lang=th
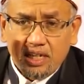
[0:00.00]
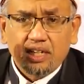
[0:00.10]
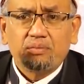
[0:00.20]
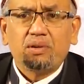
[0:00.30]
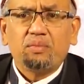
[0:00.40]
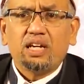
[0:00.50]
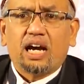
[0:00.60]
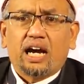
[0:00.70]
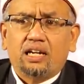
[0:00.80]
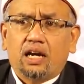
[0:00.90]
จริงนะมันไม่
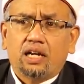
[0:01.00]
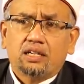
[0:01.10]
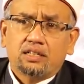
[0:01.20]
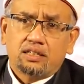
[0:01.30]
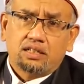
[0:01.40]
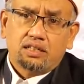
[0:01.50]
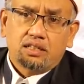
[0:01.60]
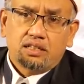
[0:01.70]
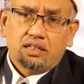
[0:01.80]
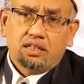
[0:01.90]
ได้นะ
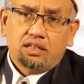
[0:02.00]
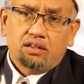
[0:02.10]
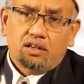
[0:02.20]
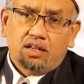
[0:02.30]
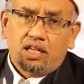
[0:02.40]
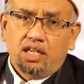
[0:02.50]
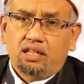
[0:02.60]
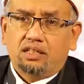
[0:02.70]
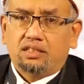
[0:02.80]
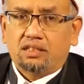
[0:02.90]
อันนั้น
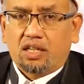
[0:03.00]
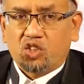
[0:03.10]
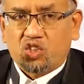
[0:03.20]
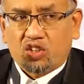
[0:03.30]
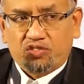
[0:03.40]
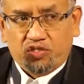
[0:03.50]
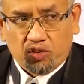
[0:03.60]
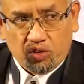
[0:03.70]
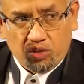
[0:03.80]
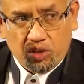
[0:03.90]
อัสตัฆ
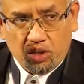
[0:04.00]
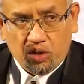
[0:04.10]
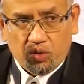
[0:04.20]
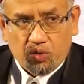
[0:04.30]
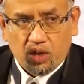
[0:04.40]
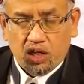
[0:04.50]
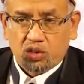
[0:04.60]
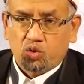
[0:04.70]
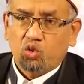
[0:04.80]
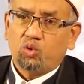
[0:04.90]
ฟิรุลลอฮฺวะ
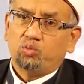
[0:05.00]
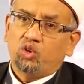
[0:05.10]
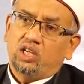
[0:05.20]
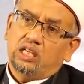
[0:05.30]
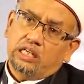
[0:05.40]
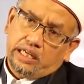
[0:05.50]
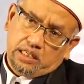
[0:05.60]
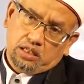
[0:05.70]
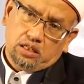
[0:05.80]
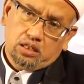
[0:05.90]
อะตูบุอิลัย
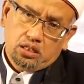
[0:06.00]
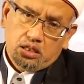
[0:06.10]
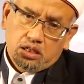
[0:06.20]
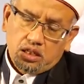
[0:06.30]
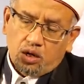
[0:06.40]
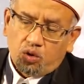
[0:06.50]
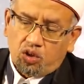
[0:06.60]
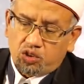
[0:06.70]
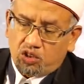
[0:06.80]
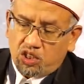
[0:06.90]
ฮิเรา
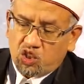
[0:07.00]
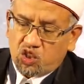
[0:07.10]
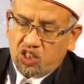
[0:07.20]
ก็ต้องอิส